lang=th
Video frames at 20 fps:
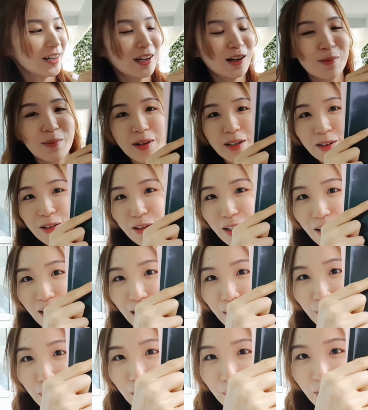แล้วมันก็กำ
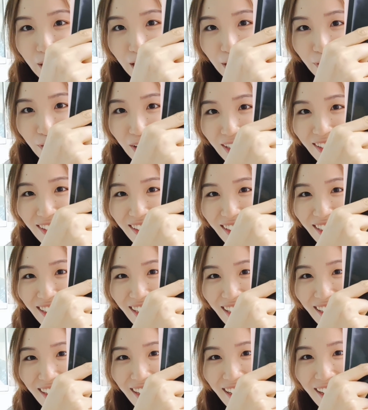ลังมาเบียดฟันซี่
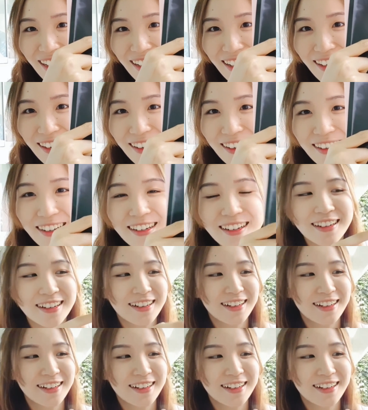ข้างหน้านะคะ